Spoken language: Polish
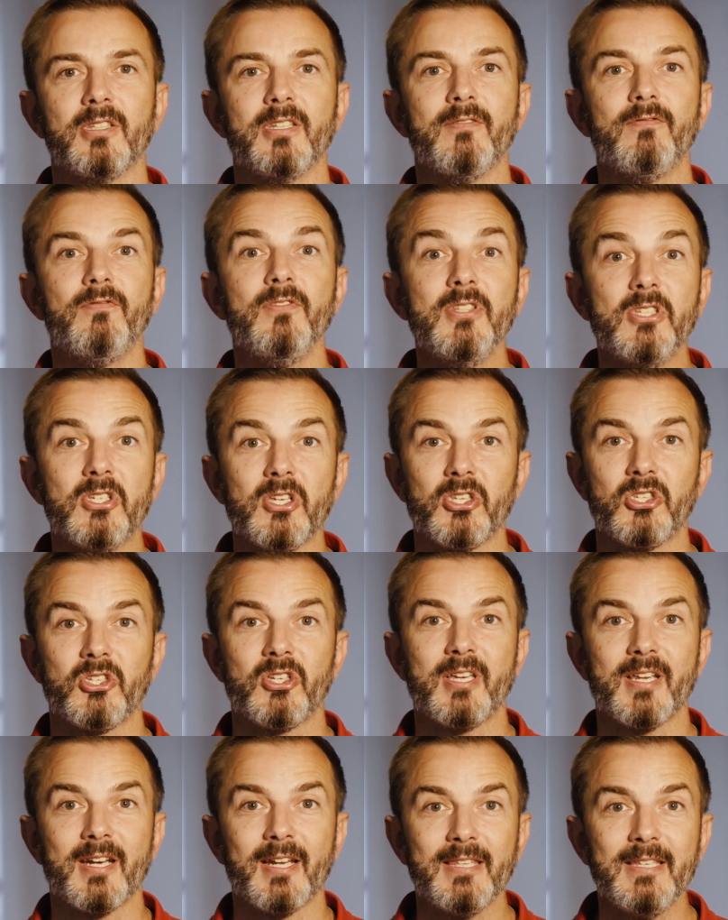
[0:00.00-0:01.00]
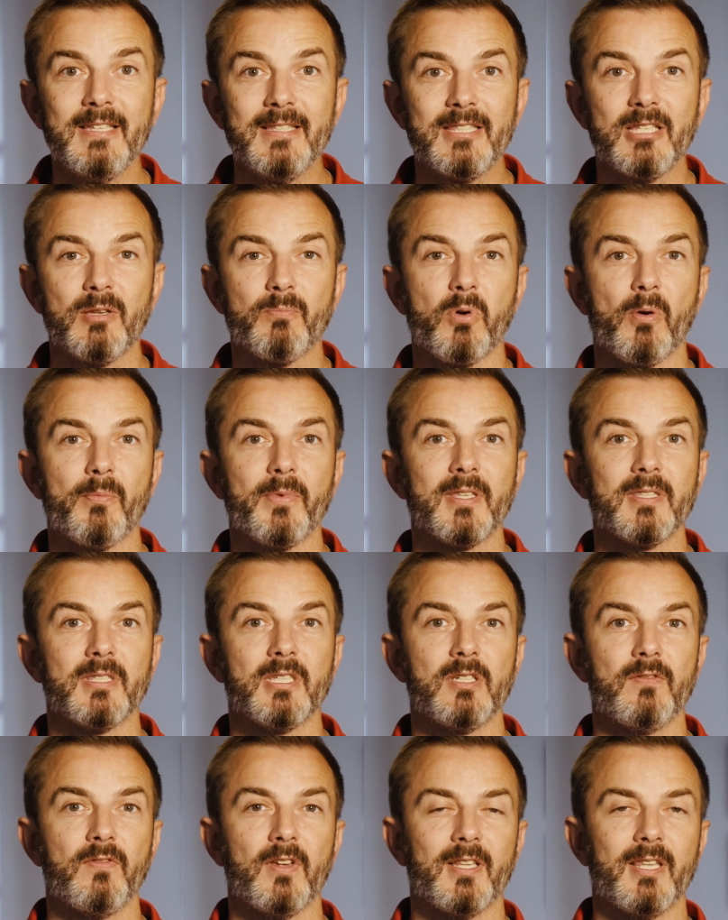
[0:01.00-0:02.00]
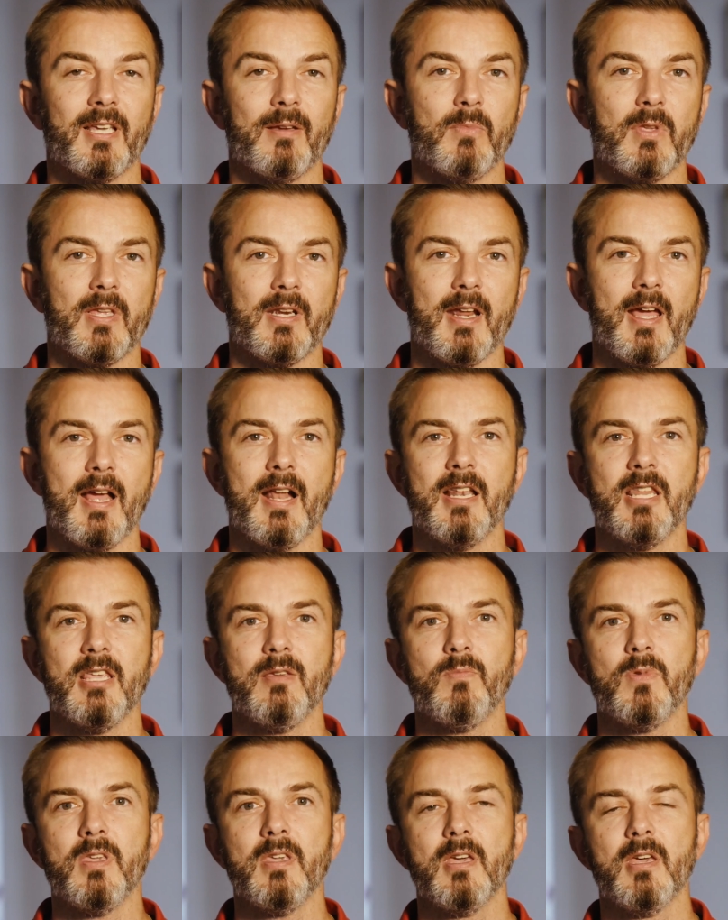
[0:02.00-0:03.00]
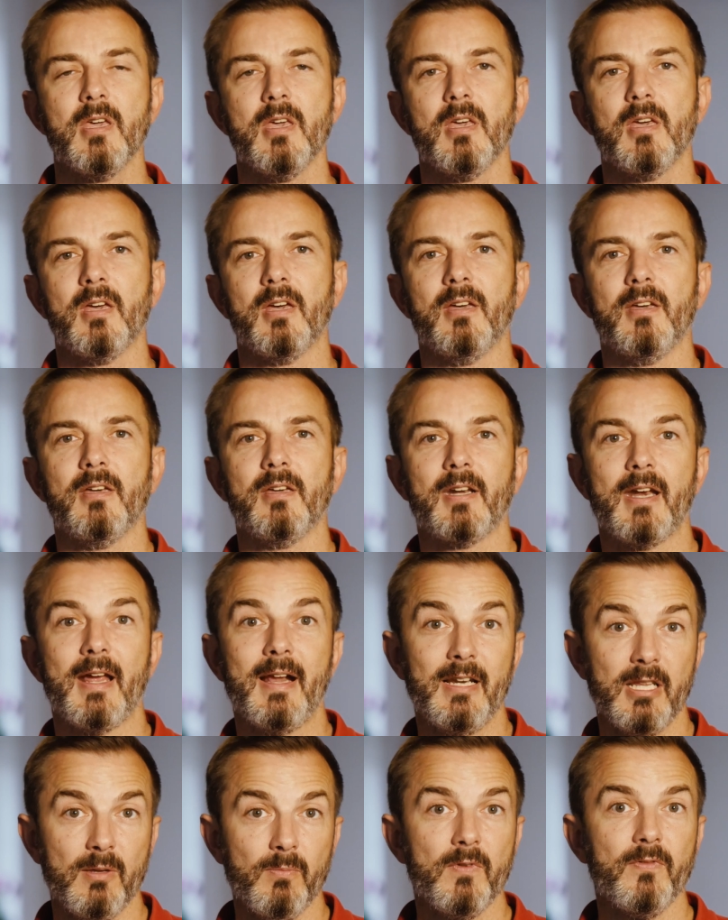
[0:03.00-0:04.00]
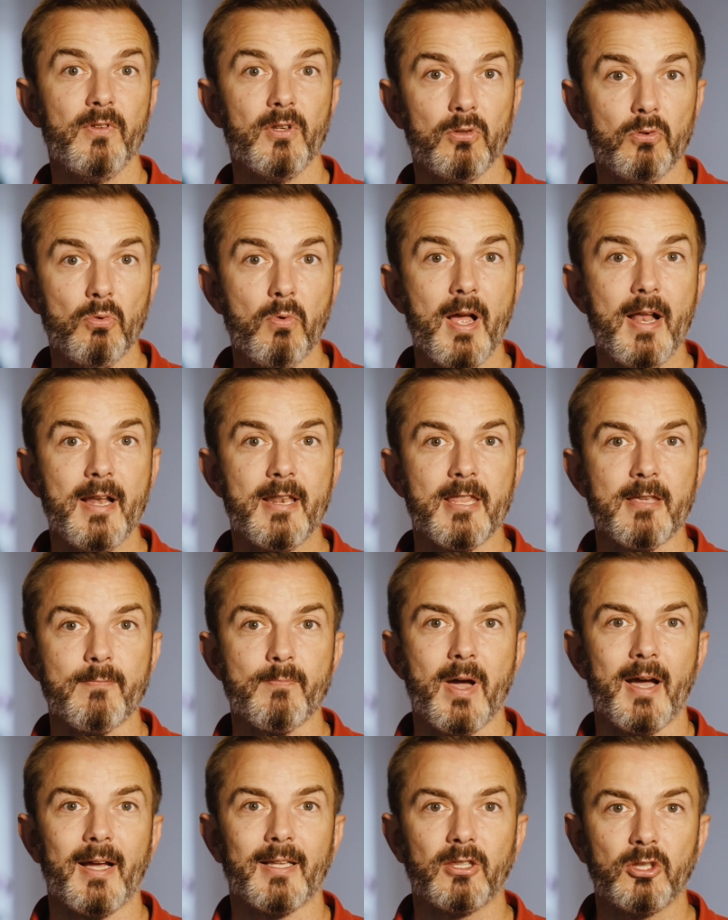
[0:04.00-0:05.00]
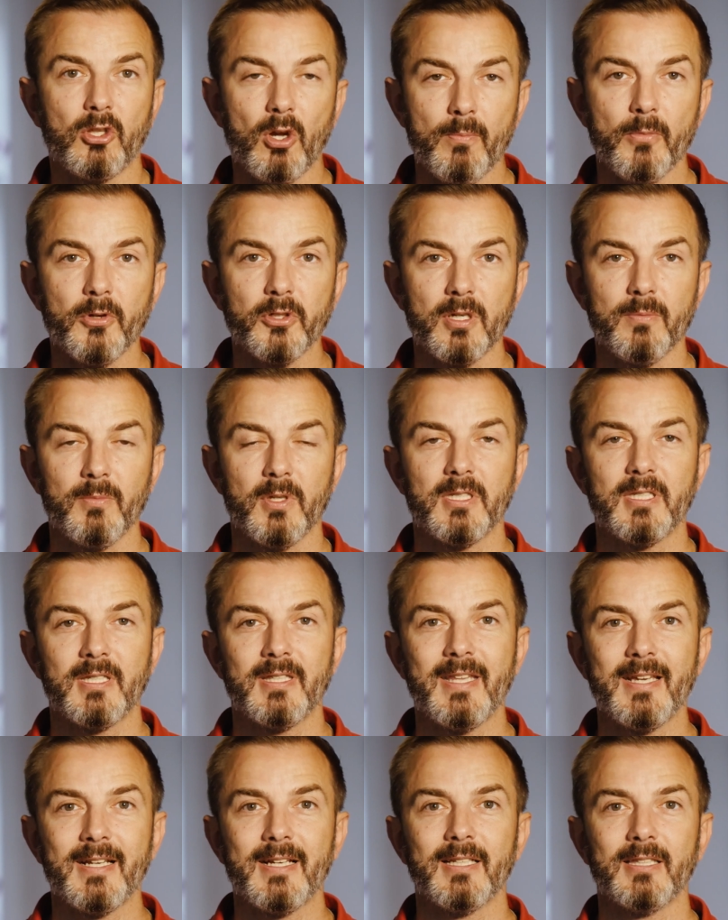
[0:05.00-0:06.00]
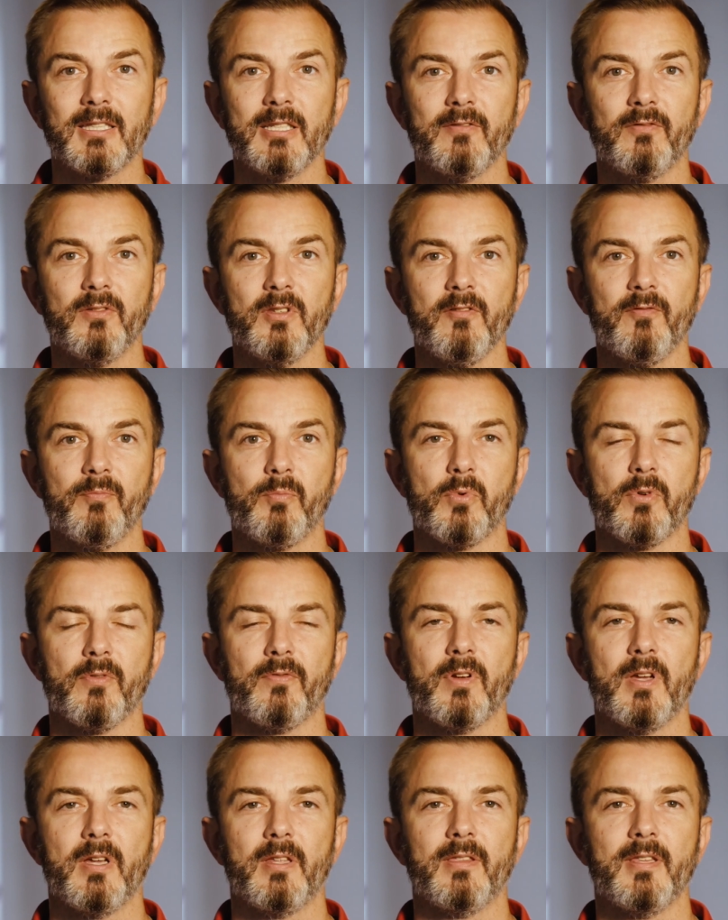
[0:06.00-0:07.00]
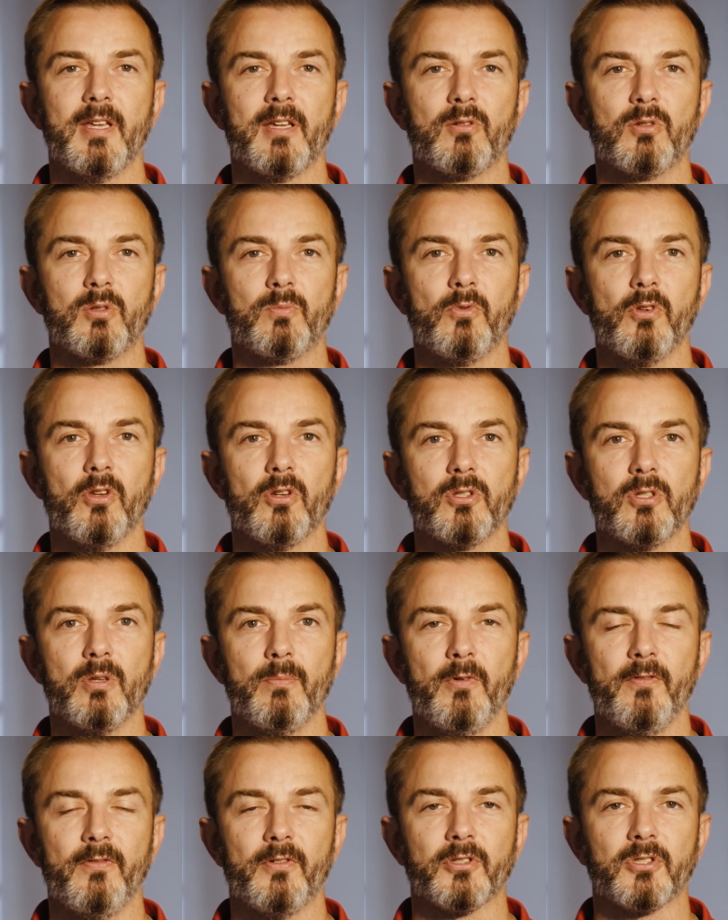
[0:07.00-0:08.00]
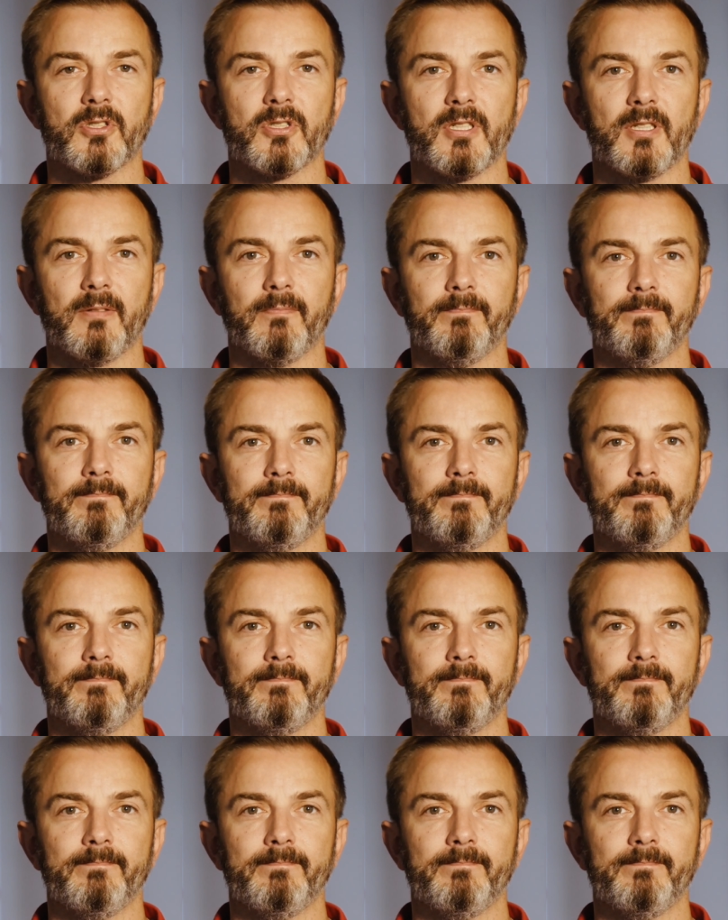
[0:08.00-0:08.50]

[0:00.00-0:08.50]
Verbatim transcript: nie widzieć granicy pomiędzy światami realnymi, e, realnym i wirtualnym, a to może mieć negatywny wpływ na rozwój osobowości.